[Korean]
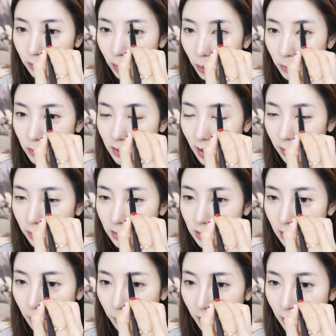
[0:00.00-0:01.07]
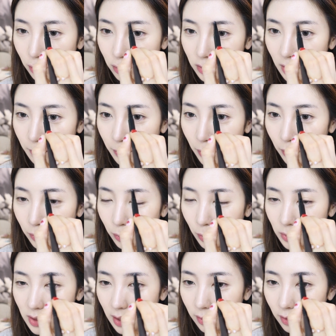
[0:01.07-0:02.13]
너무 자연스럽게 눈썹
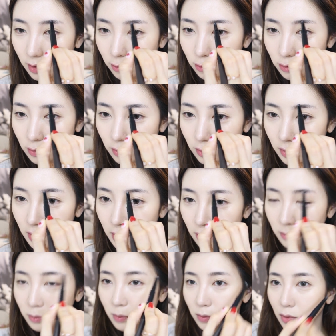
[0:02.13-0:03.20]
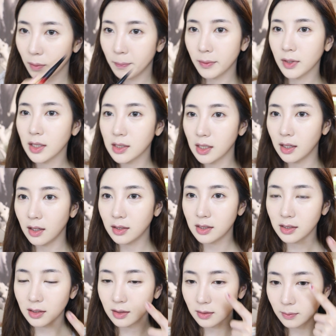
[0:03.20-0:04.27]
표현도 잘 되고 무엇보다 제
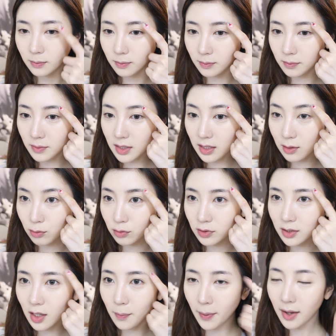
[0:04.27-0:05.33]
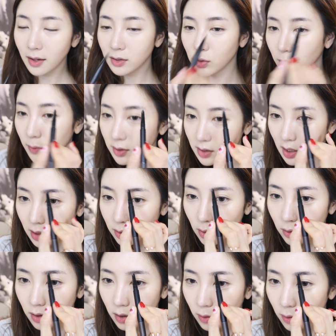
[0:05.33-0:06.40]
지금 이 눈썹에 정말
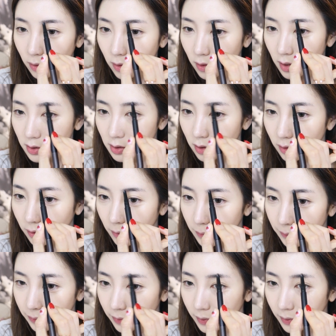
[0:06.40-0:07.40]
찰떡인 컬러라서